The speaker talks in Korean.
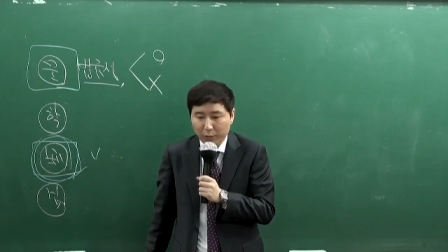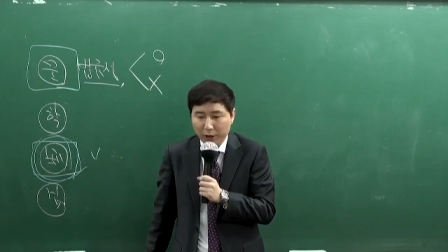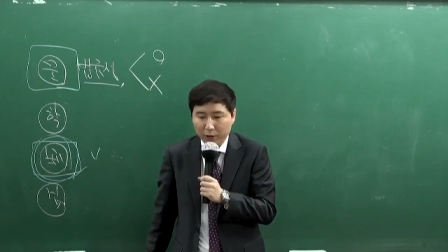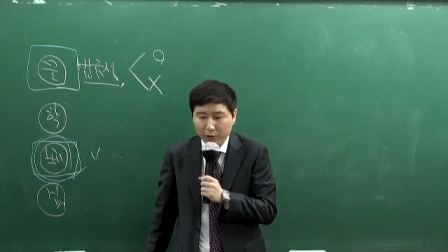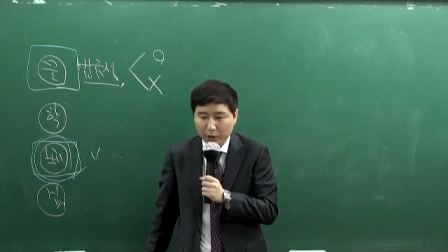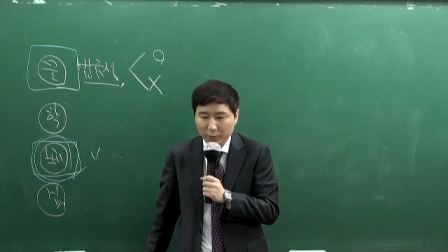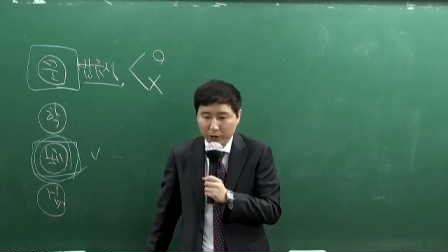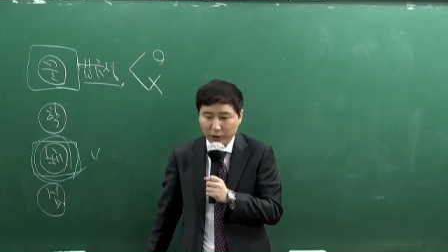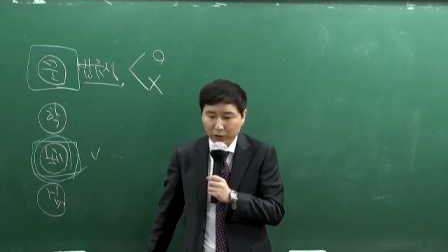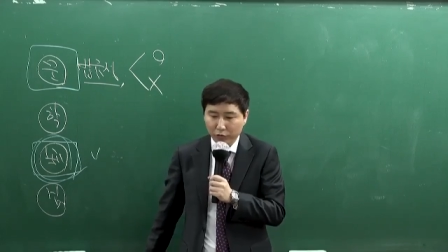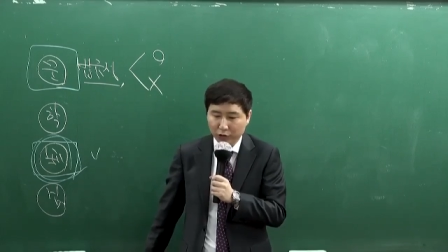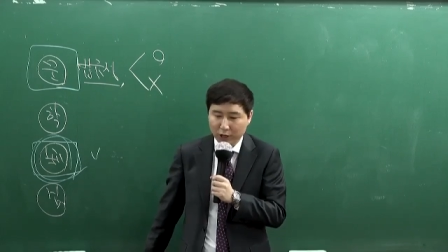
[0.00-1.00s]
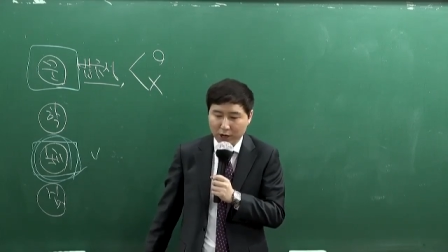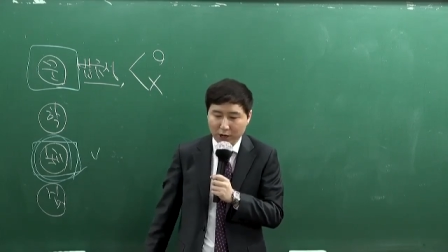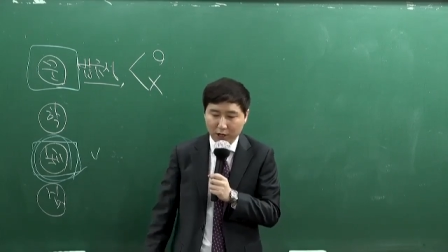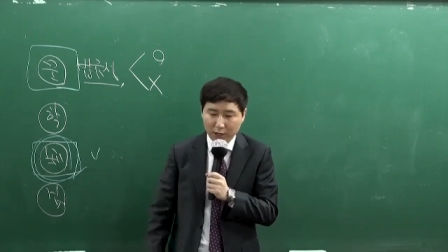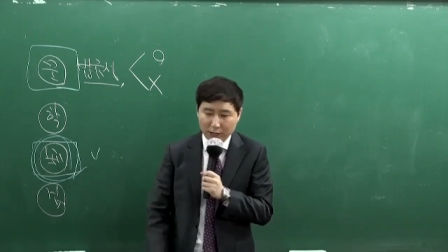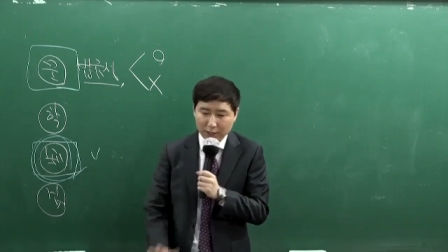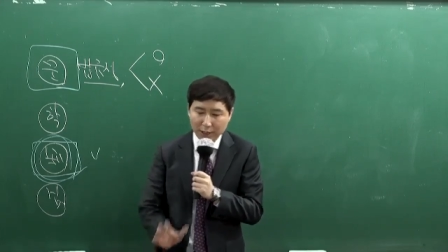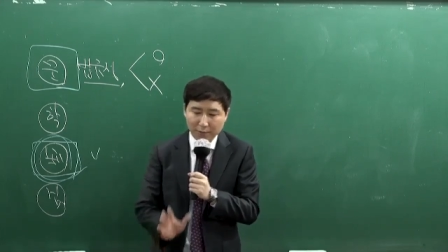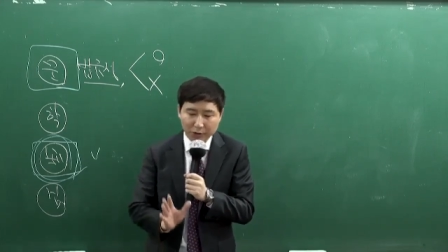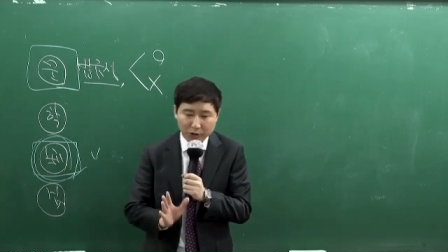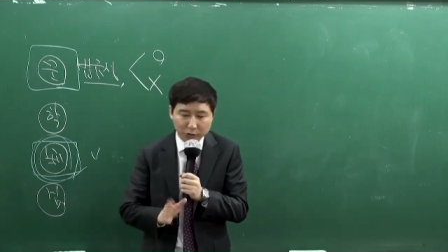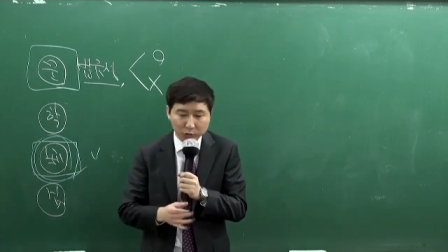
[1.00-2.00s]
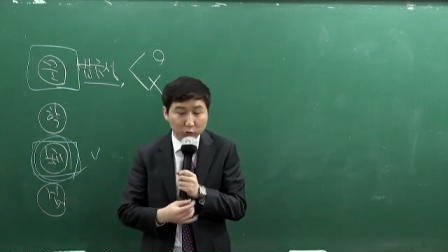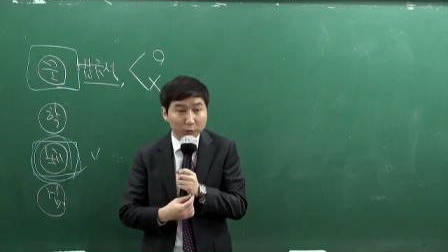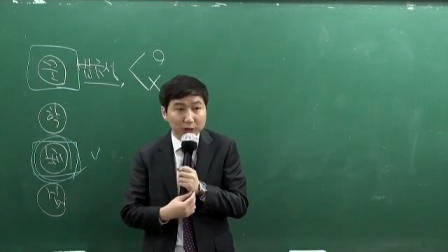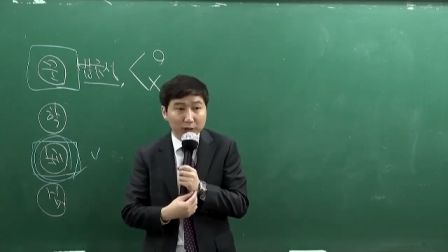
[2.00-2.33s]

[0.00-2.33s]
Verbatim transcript: 왜 그러냐면 우리가 한 3년 정도만